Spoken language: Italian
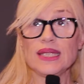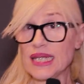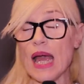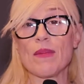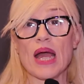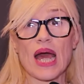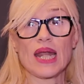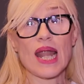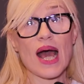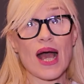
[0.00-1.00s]
Insieme
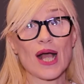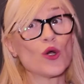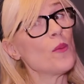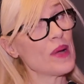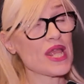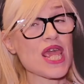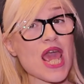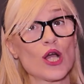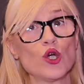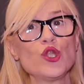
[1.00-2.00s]
alla
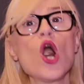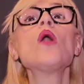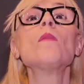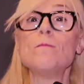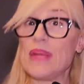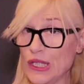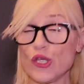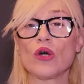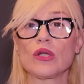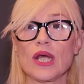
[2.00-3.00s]
compagnia Godot,
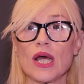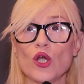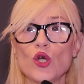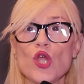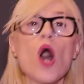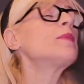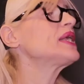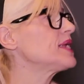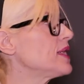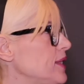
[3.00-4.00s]
Maison Godot,
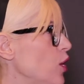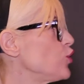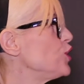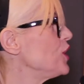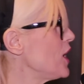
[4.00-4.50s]
presentata oggi